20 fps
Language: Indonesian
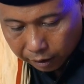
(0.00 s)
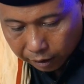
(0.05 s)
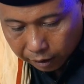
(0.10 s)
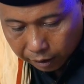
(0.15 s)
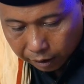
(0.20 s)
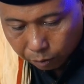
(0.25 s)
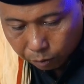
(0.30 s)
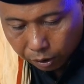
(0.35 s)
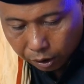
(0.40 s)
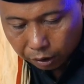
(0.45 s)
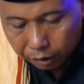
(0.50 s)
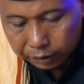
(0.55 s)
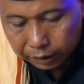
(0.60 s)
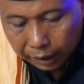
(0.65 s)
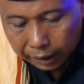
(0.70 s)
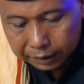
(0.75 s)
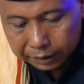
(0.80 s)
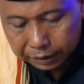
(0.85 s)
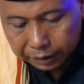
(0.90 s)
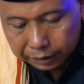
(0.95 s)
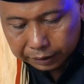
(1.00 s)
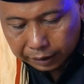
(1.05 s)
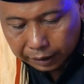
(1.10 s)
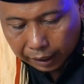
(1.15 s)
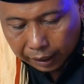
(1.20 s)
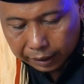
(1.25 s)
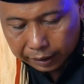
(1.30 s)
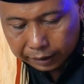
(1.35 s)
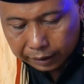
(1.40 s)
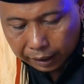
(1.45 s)
Ah, Warad an
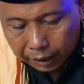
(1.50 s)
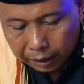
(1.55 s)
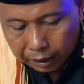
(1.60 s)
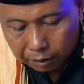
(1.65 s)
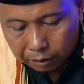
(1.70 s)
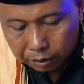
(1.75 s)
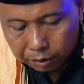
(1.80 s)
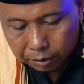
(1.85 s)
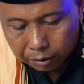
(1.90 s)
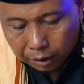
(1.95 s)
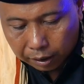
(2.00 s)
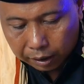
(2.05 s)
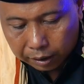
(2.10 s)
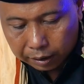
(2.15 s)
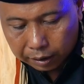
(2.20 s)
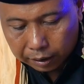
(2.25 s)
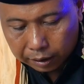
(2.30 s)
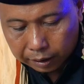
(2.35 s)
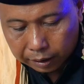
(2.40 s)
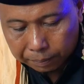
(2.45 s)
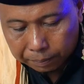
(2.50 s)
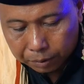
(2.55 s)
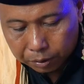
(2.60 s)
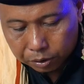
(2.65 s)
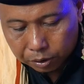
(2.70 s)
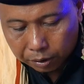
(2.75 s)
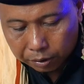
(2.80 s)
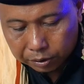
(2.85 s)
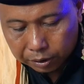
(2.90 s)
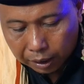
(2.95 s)
Sayyidina Ali anna Nabi
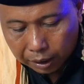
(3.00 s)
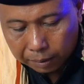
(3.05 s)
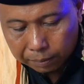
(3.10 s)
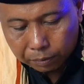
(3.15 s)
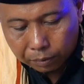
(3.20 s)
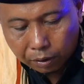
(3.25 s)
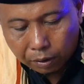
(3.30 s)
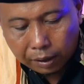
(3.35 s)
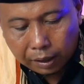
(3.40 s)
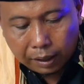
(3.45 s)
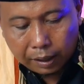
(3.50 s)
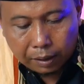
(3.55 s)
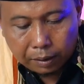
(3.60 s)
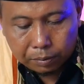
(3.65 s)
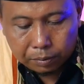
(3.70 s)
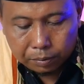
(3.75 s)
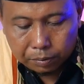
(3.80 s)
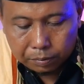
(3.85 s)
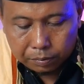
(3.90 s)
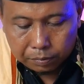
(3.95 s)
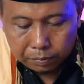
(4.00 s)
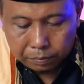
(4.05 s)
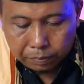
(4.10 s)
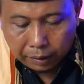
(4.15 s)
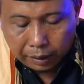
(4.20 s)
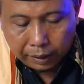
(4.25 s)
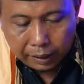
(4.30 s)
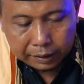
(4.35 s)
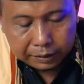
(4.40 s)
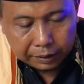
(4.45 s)
sallallahu alaihi wasallam qala lahu.
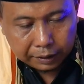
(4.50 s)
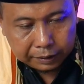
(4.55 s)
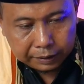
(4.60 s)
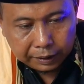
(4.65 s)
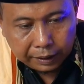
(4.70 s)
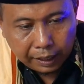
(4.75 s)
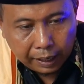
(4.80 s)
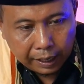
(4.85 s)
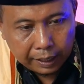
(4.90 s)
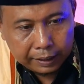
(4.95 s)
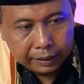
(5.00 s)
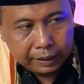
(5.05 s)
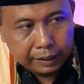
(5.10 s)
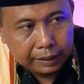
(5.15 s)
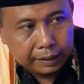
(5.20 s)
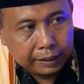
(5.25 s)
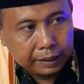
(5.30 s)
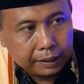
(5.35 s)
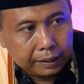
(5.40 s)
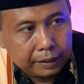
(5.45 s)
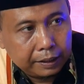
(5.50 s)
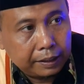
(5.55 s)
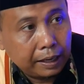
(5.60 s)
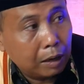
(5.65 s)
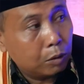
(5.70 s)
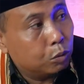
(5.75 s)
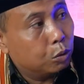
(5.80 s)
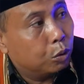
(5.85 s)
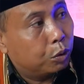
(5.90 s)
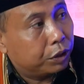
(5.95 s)
Pernah Sayyidina Ali
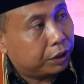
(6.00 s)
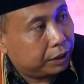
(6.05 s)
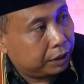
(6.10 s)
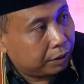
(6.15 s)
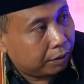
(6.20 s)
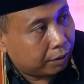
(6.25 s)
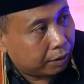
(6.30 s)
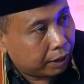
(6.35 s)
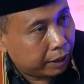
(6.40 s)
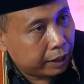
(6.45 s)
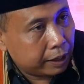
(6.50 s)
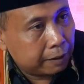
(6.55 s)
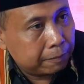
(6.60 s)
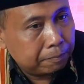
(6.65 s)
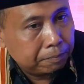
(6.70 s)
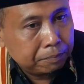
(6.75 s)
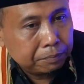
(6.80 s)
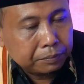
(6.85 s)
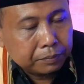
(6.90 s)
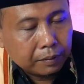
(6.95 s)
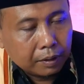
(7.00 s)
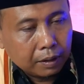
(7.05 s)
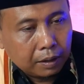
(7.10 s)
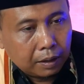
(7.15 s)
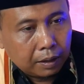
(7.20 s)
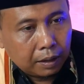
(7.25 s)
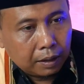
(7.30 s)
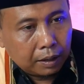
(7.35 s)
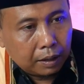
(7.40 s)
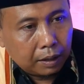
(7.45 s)
didawuhi oleh
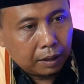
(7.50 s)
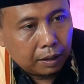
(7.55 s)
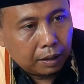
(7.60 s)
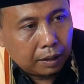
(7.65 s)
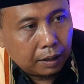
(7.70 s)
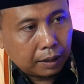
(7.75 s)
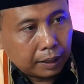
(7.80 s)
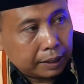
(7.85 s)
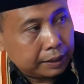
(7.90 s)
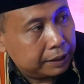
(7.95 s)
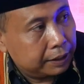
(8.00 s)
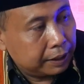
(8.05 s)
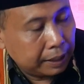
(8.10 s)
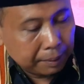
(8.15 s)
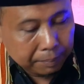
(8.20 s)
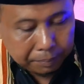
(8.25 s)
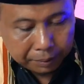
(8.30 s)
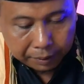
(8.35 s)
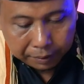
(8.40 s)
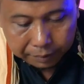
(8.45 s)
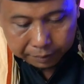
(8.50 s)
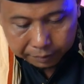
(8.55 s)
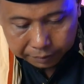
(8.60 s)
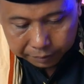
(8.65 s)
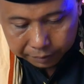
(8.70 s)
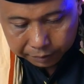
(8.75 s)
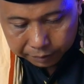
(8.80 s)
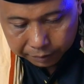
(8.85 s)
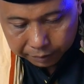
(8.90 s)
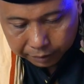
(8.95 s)
uh, Kanjeng Nabi.
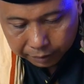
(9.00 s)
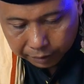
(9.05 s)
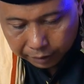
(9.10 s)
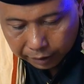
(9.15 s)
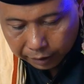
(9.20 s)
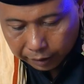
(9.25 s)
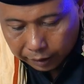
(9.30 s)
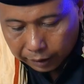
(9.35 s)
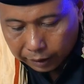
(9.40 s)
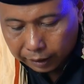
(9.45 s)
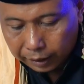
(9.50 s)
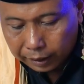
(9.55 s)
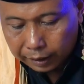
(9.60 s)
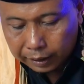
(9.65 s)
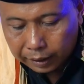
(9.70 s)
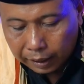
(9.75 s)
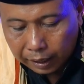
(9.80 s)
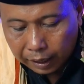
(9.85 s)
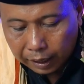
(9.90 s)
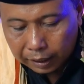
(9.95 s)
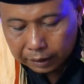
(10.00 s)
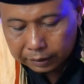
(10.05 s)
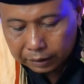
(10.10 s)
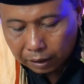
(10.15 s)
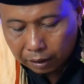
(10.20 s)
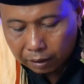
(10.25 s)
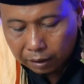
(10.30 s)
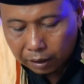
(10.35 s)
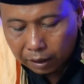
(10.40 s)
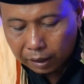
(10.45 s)
Idza
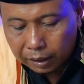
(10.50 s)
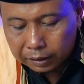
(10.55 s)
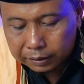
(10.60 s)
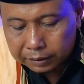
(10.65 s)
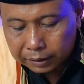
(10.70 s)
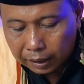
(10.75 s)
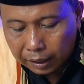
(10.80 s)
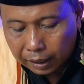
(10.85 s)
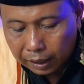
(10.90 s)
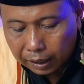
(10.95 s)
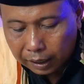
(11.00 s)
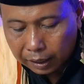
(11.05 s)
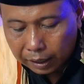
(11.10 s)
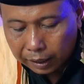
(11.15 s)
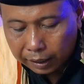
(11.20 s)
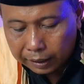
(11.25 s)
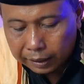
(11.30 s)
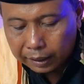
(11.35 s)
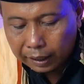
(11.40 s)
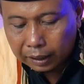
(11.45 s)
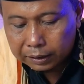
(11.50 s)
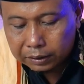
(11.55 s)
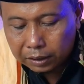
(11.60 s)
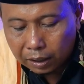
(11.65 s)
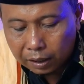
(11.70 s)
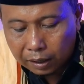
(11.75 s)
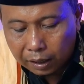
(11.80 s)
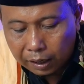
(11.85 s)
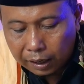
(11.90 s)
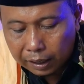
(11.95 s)
dakhalta idza
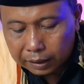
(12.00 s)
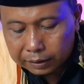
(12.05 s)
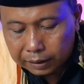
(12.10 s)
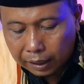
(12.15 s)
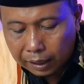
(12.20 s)
dakhalat